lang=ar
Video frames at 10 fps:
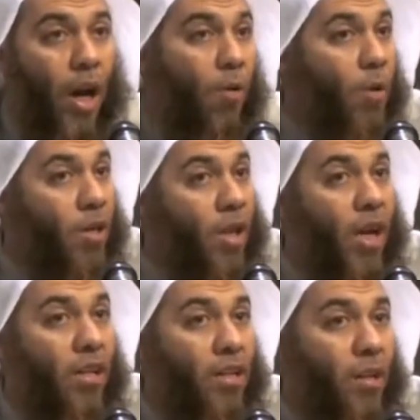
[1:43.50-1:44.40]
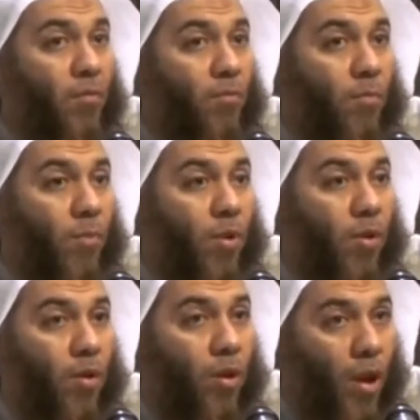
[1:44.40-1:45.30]
أو يتقدم
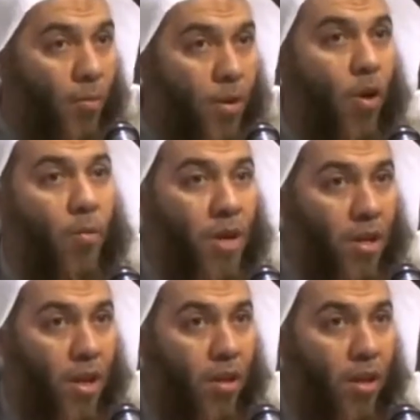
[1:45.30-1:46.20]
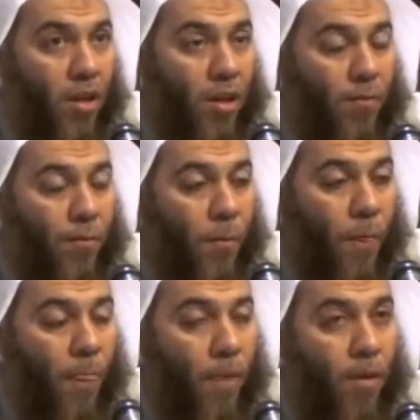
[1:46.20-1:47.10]
بيومين كذلك
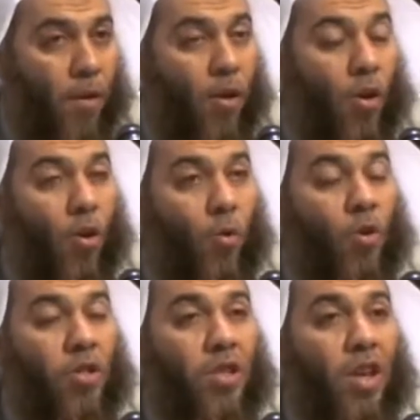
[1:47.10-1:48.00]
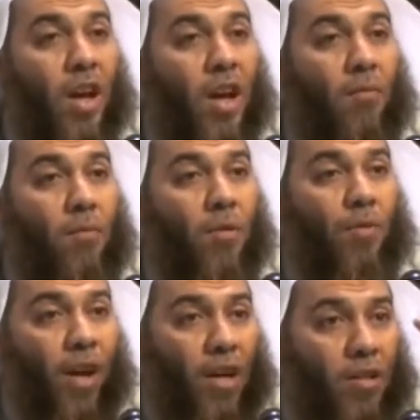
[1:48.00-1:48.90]
وصيام
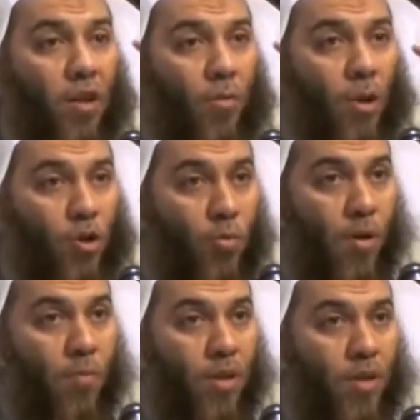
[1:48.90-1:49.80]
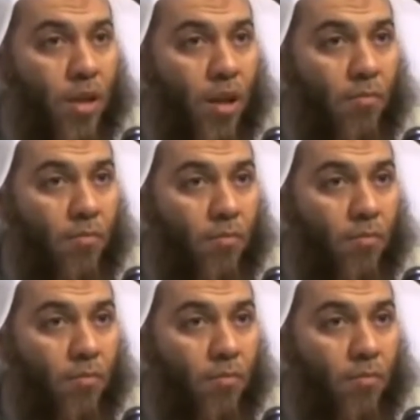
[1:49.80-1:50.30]
إفراد يوم الجمعة بالصيام